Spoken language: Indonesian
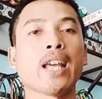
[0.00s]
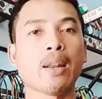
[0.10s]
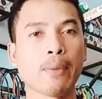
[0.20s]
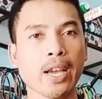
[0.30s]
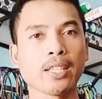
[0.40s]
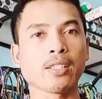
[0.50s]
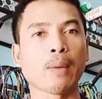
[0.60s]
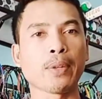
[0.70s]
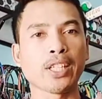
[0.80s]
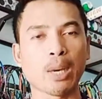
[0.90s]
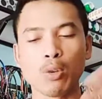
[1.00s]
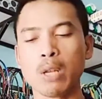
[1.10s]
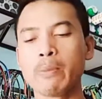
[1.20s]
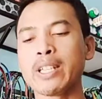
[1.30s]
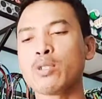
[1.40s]
lbs sampai 30
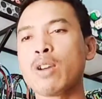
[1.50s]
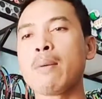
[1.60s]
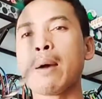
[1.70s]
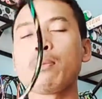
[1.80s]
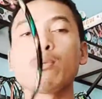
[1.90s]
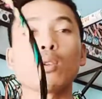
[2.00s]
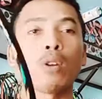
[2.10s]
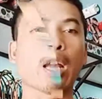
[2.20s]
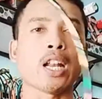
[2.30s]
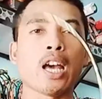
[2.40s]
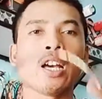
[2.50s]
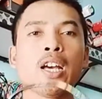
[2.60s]
lbs juga mampu bro karena